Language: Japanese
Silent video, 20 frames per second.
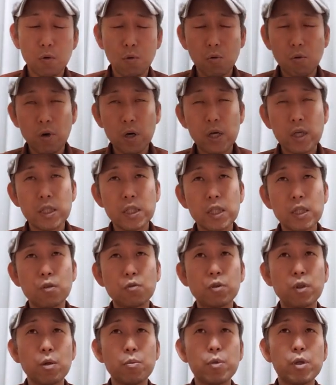後半に
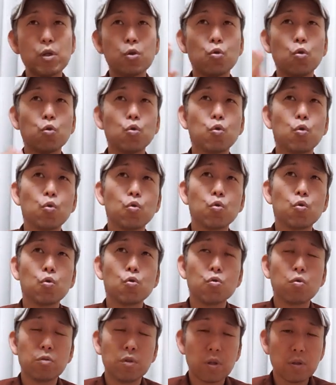行くたびにどんどん
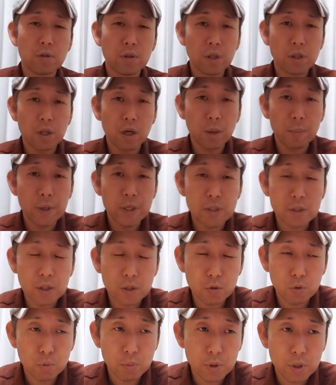どんどん切なさが増し
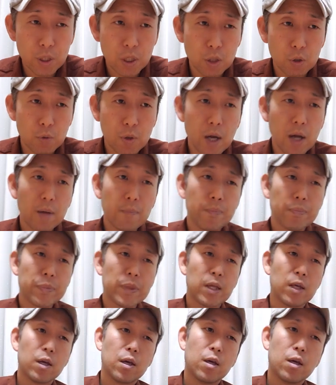てくるみたいのは
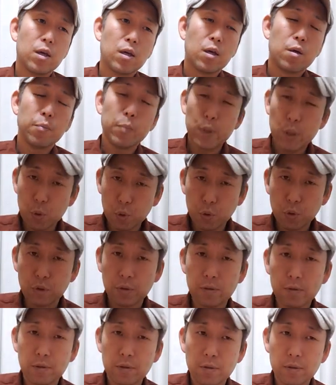見事
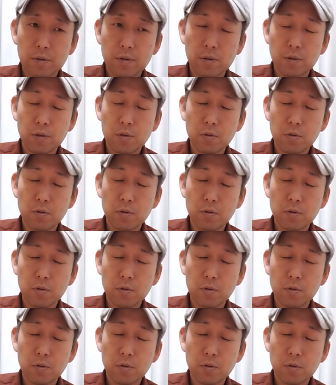です。